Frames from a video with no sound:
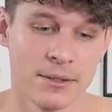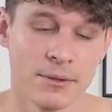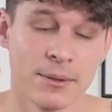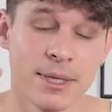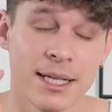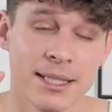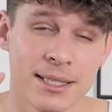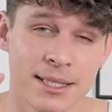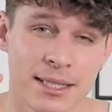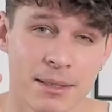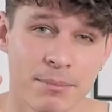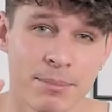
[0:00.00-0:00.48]
du
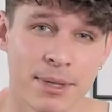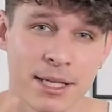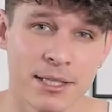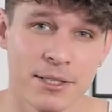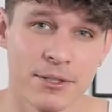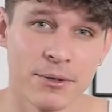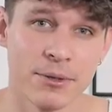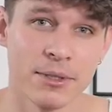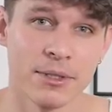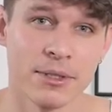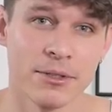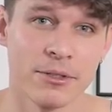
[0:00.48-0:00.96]
kannst die
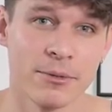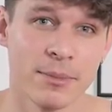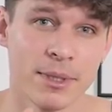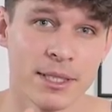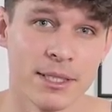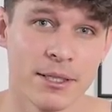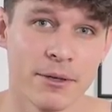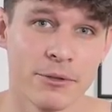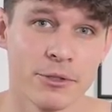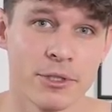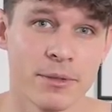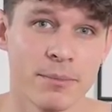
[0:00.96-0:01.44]
Person über
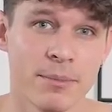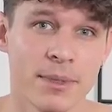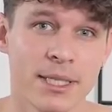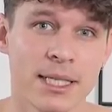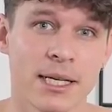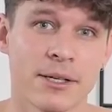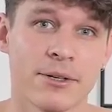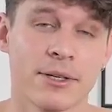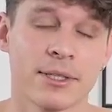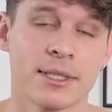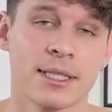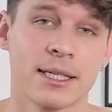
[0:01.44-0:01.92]
Social
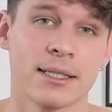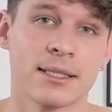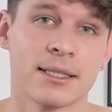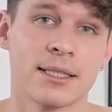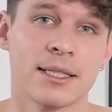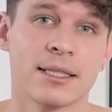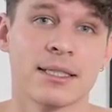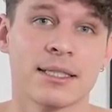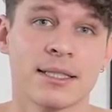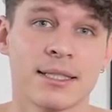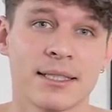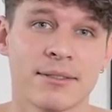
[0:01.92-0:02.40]
Media
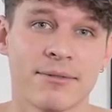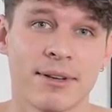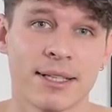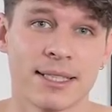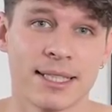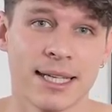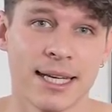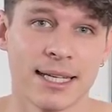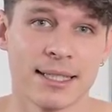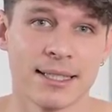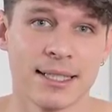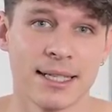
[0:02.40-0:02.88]
kontaktieren, die dich
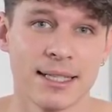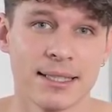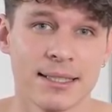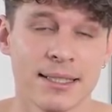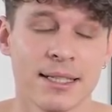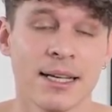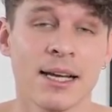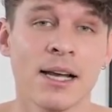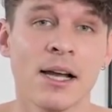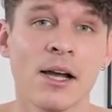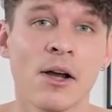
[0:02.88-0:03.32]
verteckt hat,